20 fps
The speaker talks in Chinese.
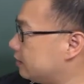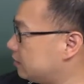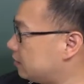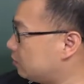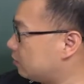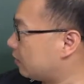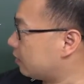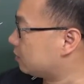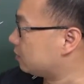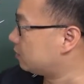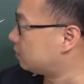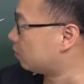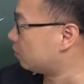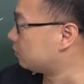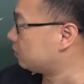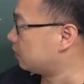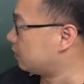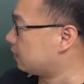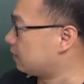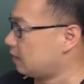很希望
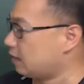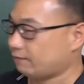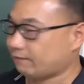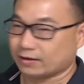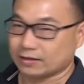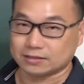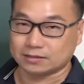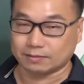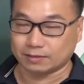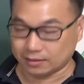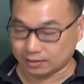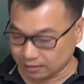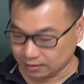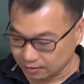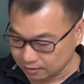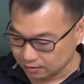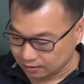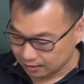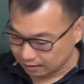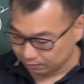中间可以放什么 ？
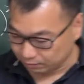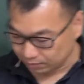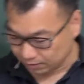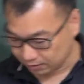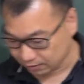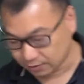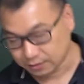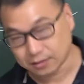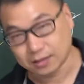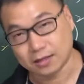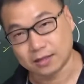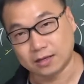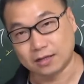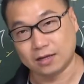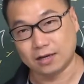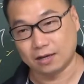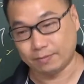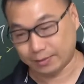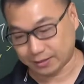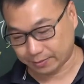二 a b，
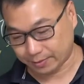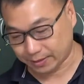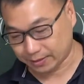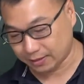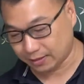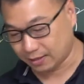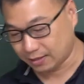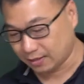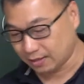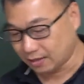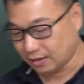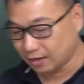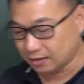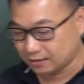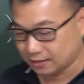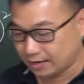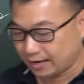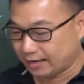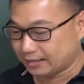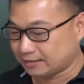二 a b 什么意思？二
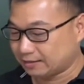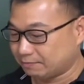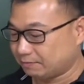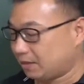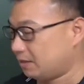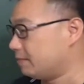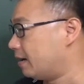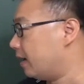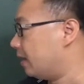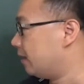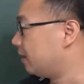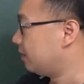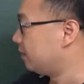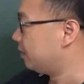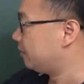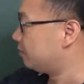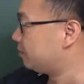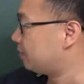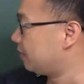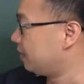乘 a 乘 b 嘛，
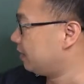所